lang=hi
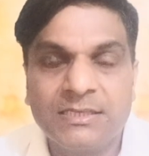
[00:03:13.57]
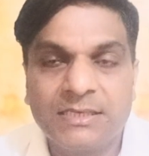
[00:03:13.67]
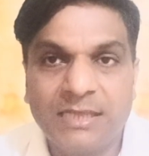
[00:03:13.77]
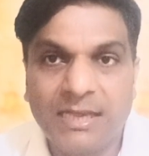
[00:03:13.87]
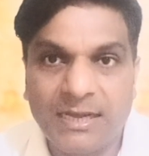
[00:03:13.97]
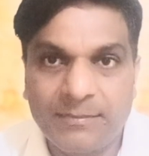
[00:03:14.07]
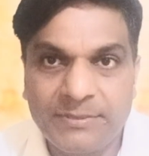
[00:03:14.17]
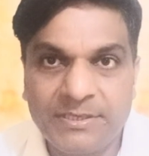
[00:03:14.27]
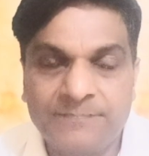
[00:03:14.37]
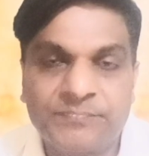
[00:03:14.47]
कि
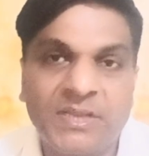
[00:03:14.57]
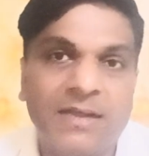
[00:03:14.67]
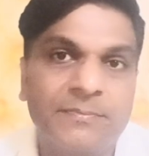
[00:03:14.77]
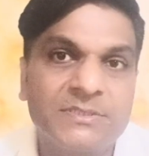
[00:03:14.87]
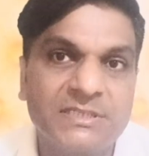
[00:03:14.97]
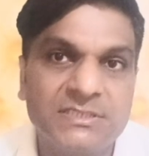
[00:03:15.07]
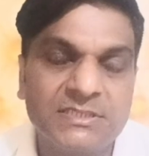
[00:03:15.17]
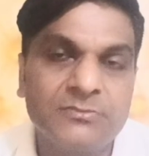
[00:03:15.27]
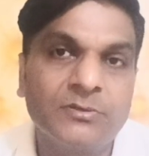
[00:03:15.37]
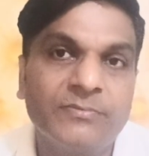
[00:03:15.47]
अभी आपका
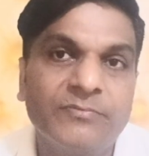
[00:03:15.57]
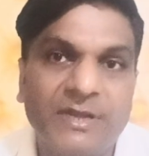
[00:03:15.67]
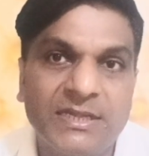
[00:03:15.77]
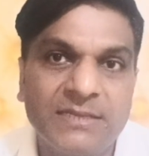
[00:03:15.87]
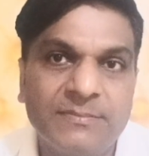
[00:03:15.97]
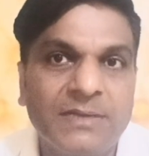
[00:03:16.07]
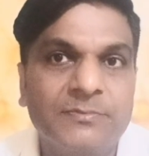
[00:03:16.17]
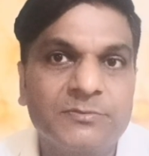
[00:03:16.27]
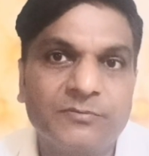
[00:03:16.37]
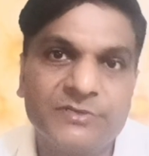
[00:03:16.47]
सेंसर जो अभी वारंटी में आप
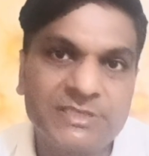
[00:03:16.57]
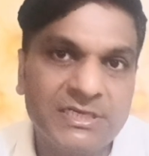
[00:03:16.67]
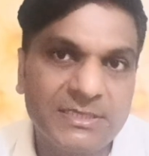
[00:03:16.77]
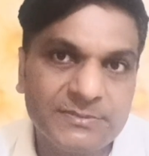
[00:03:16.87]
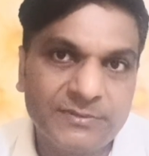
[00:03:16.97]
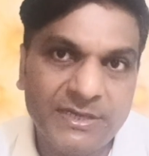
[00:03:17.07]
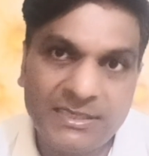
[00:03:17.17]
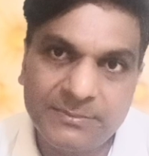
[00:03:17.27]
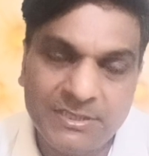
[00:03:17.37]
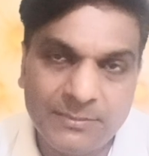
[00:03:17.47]
उसमें फिजिकल डैमेज
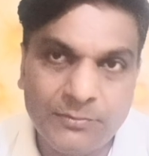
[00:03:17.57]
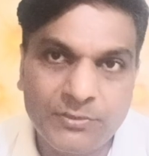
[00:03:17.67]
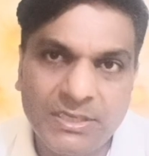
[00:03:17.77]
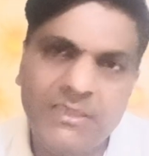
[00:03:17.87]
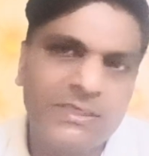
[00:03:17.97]
वारंटी भी कवर हो रही है